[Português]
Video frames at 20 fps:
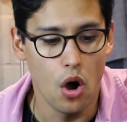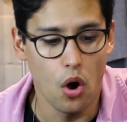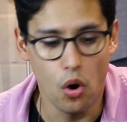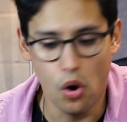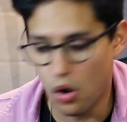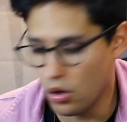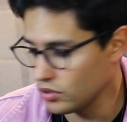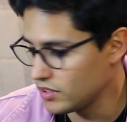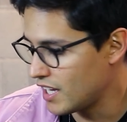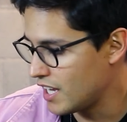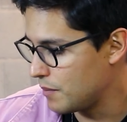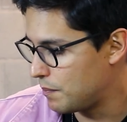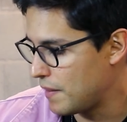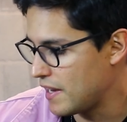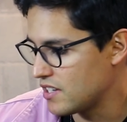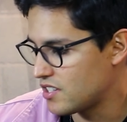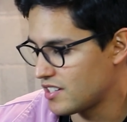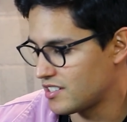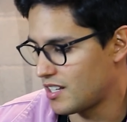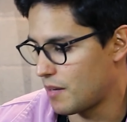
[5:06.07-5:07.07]
ou de
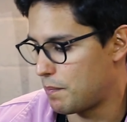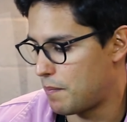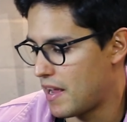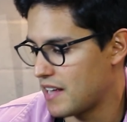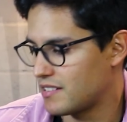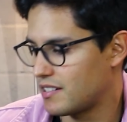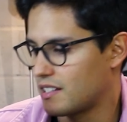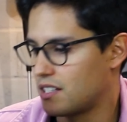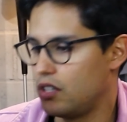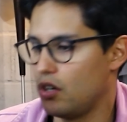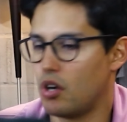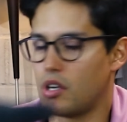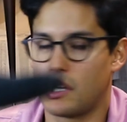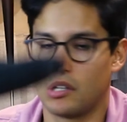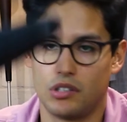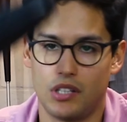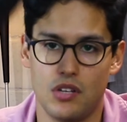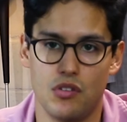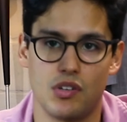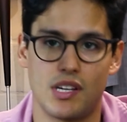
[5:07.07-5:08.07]
repente essa peça aqui, ó, que
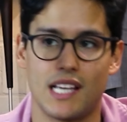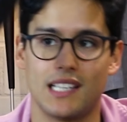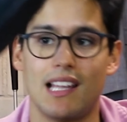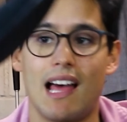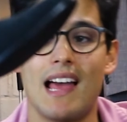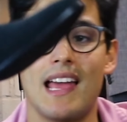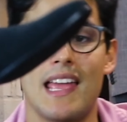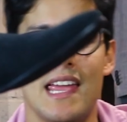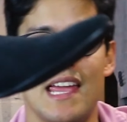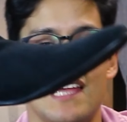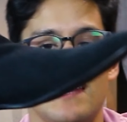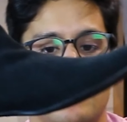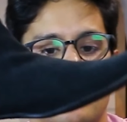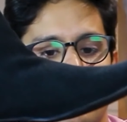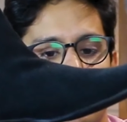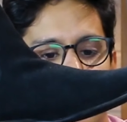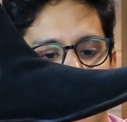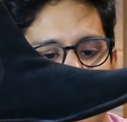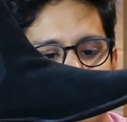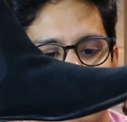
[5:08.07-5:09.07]
eu tenho que é da
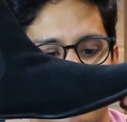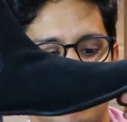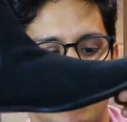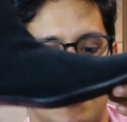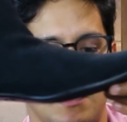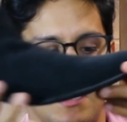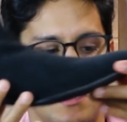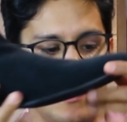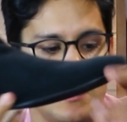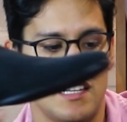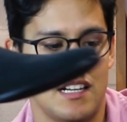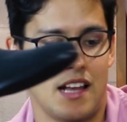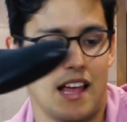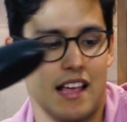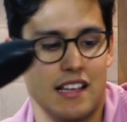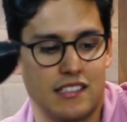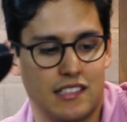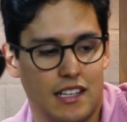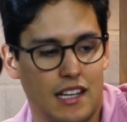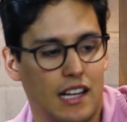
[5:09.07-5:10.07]
Renner, essa é da Renner,
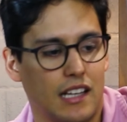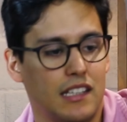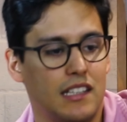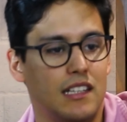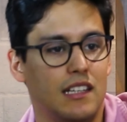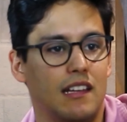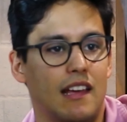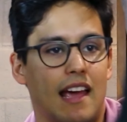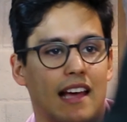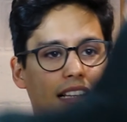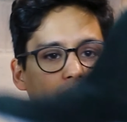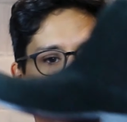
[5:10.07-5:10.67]
essa daqui é